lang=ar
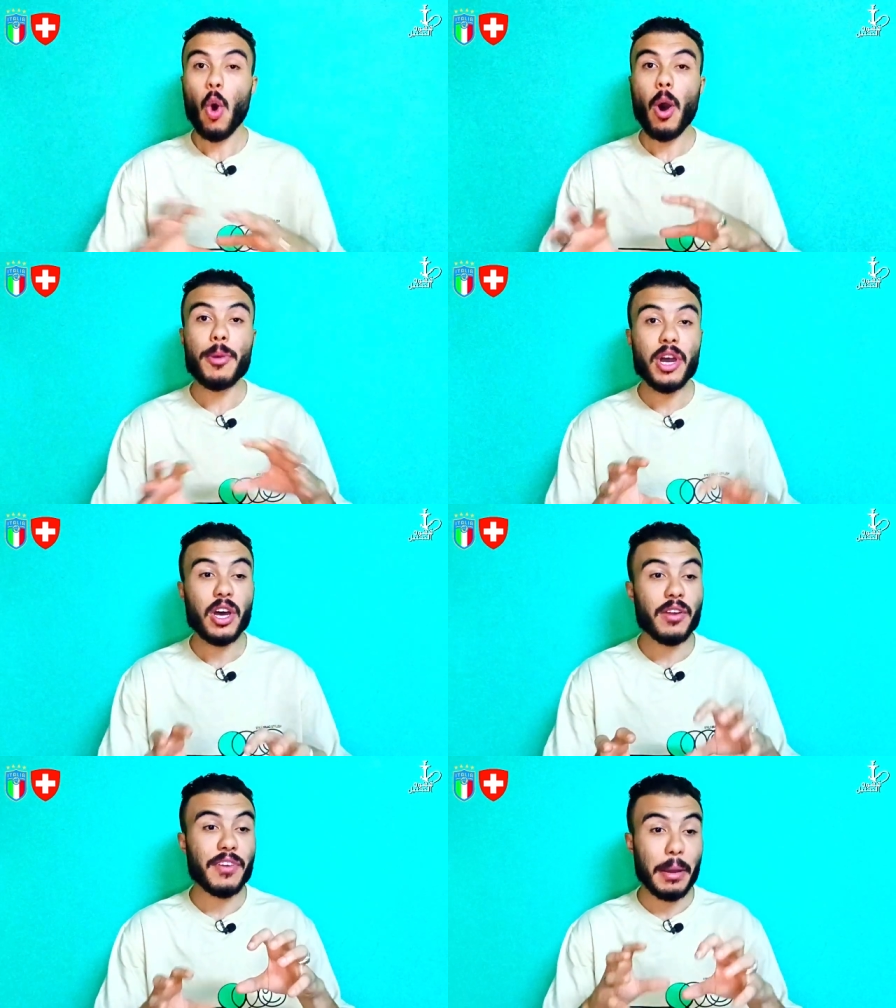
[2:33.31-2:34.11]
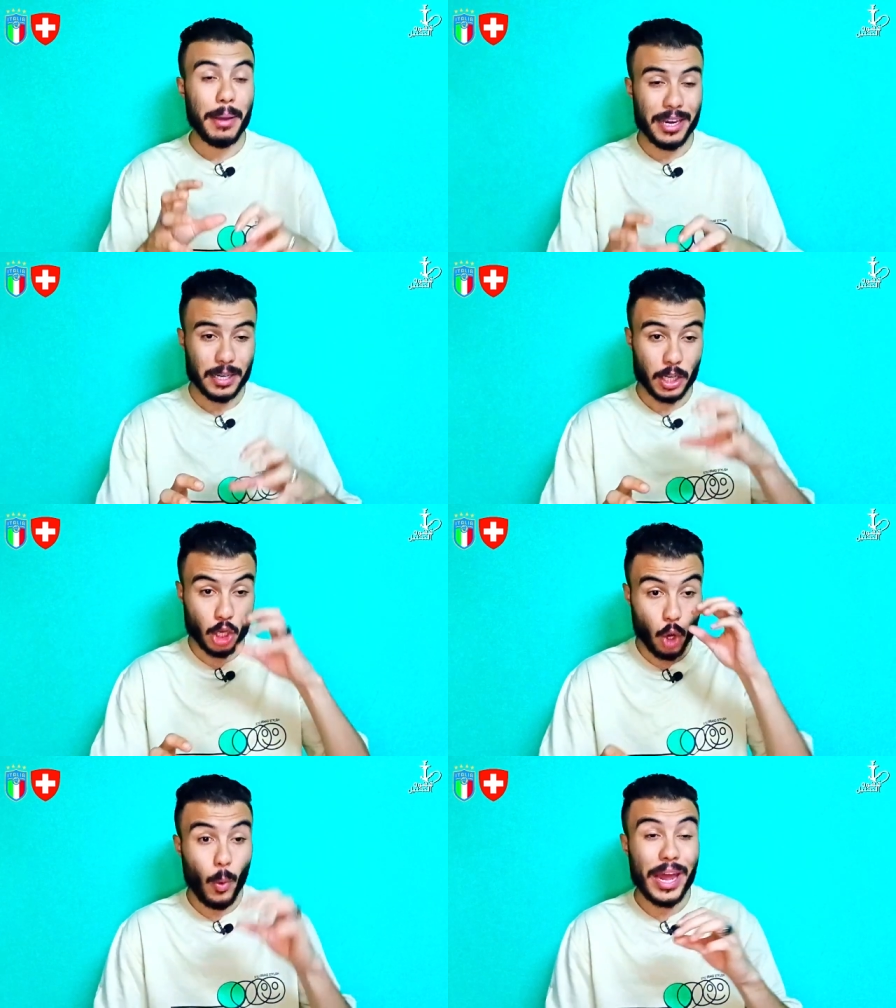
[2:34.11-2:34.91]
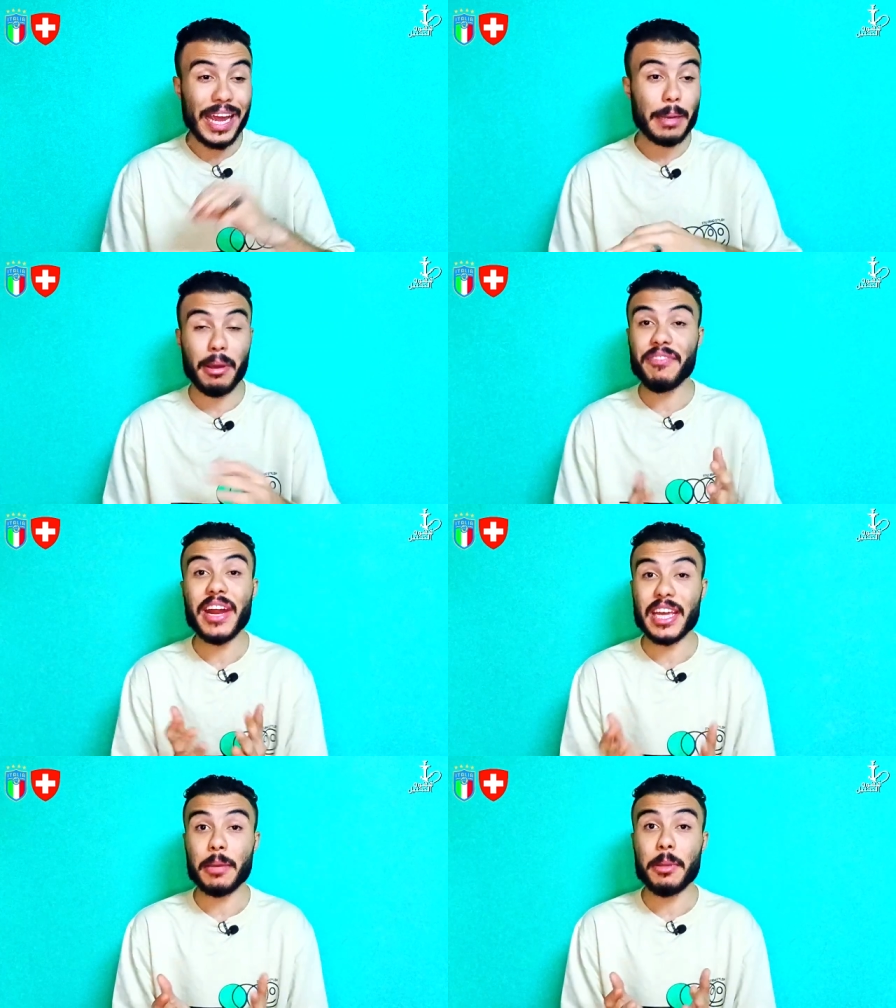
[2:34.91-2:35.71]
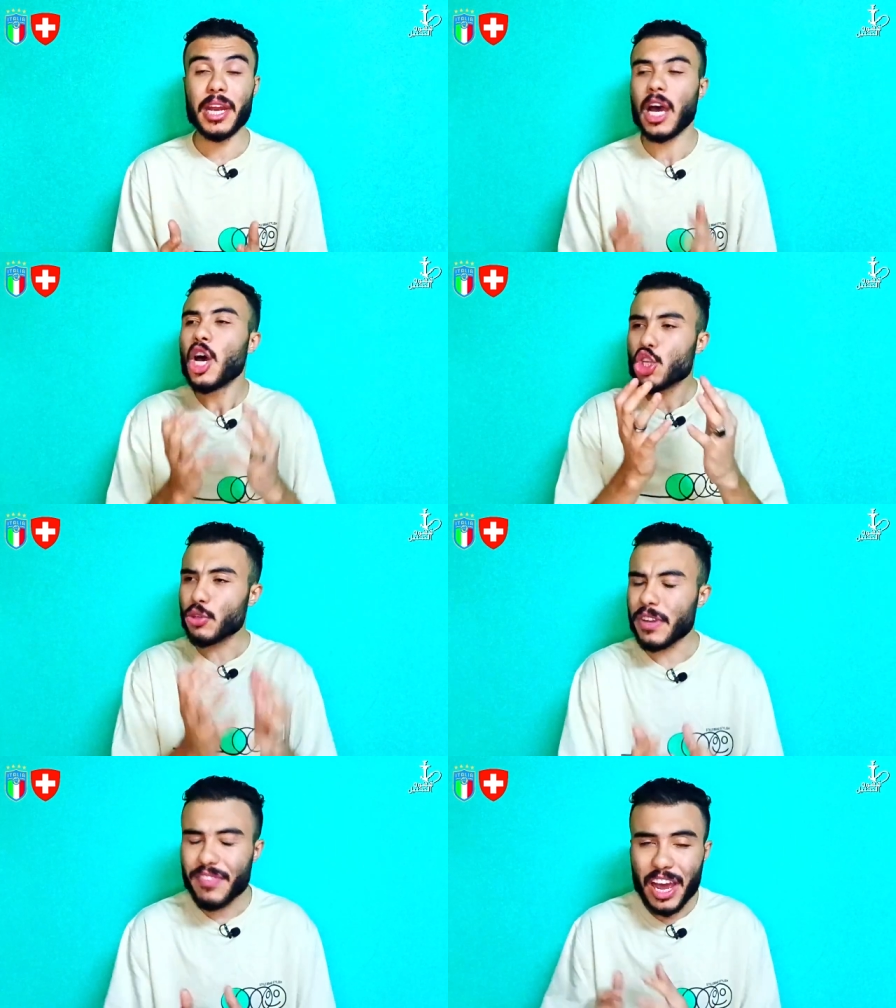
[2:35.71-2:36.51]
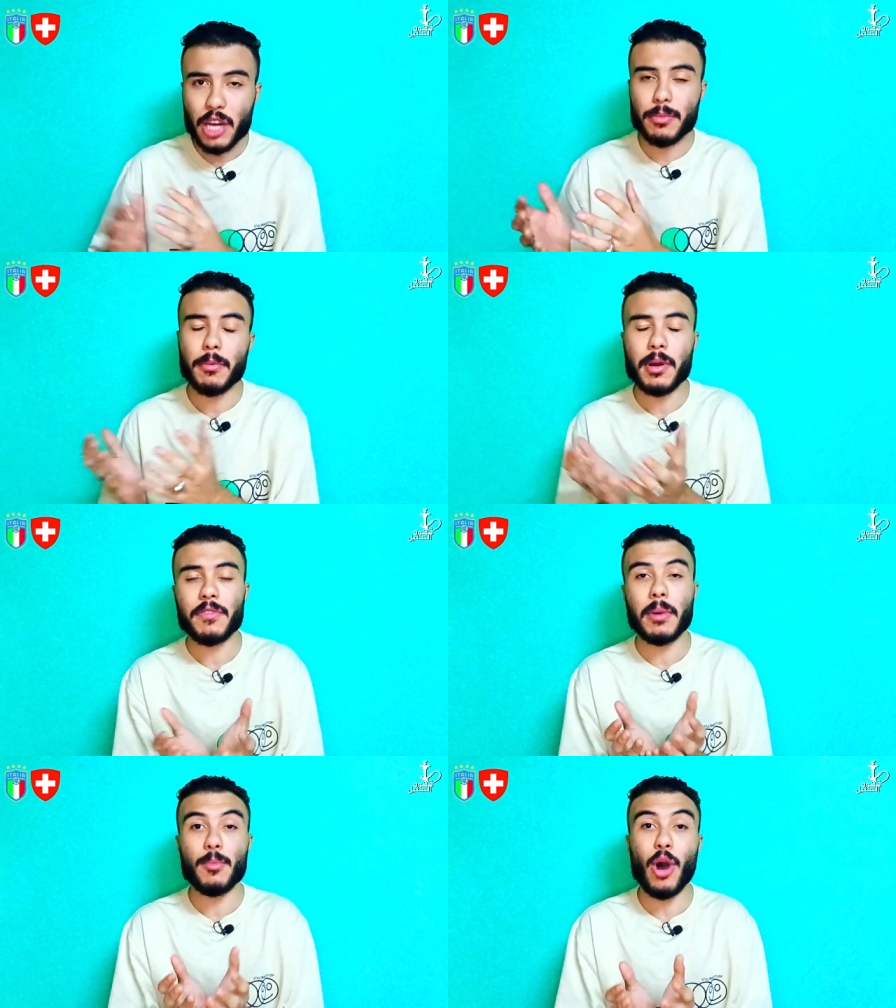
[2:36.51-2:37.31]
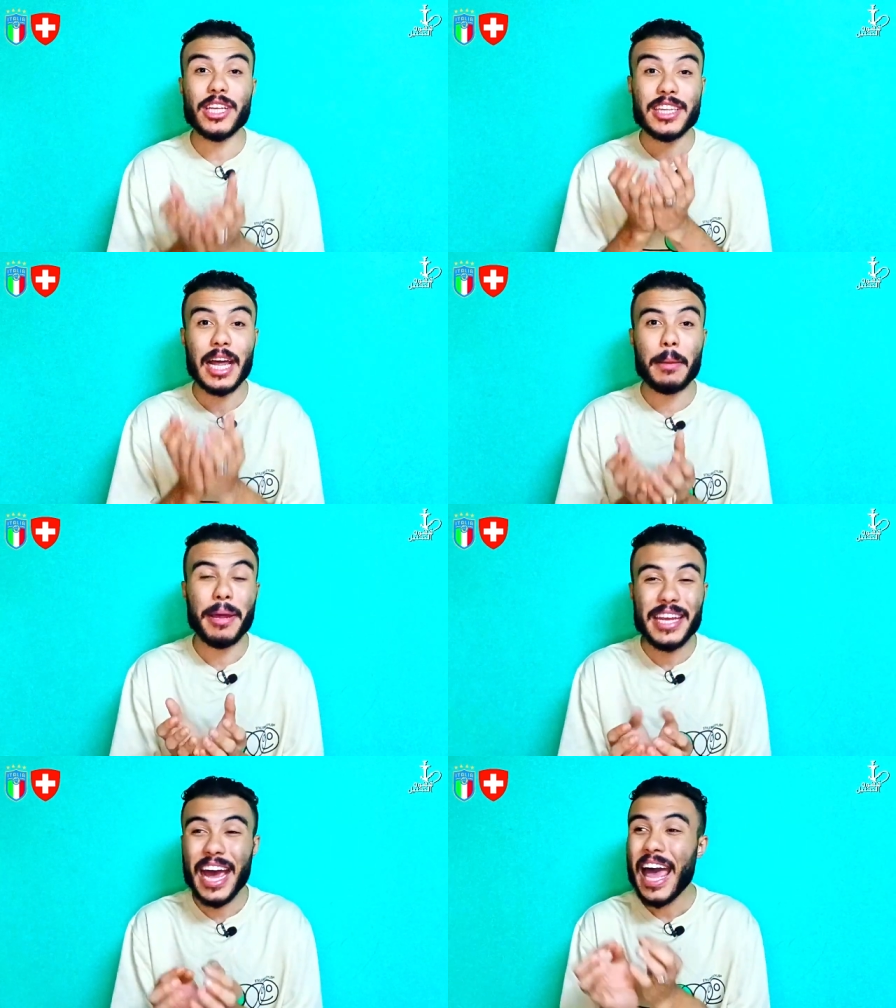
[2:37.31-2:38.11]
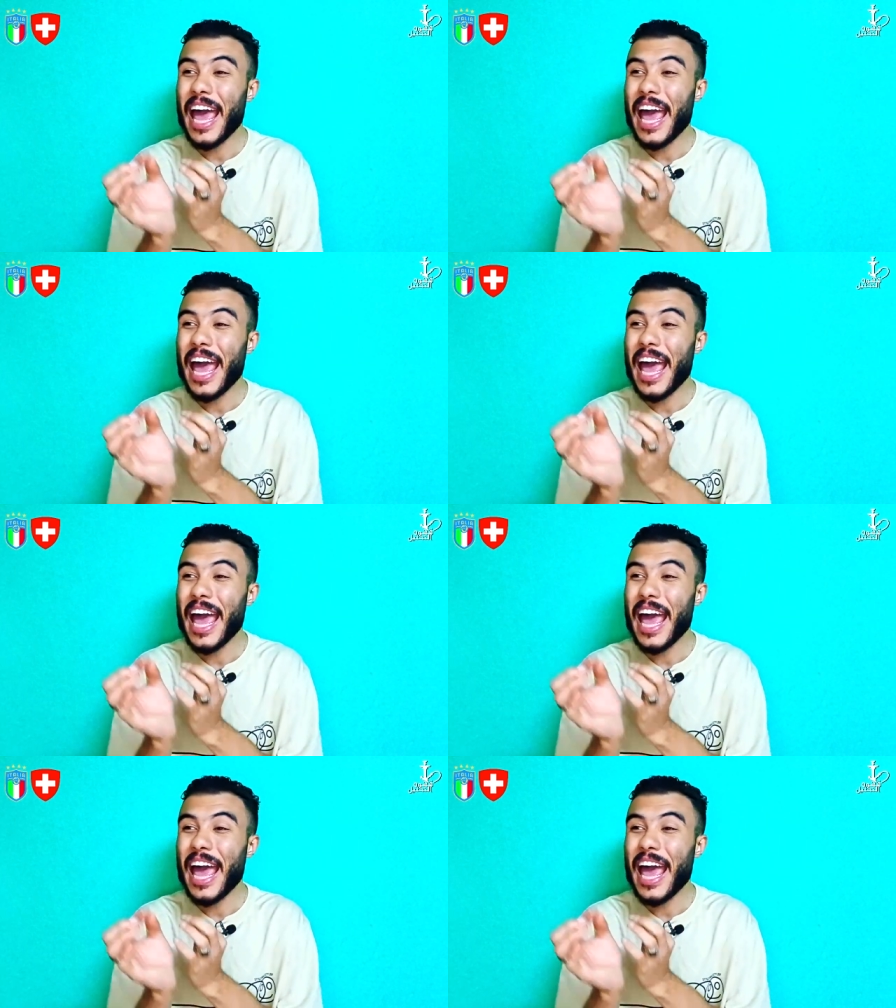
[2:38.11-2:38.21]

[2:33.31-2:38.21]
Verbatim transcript: هو بيعرف كمان ان هو يرخم على الفرق كبيره شفناه في اخر مباراه في المجموعه ضد المانيا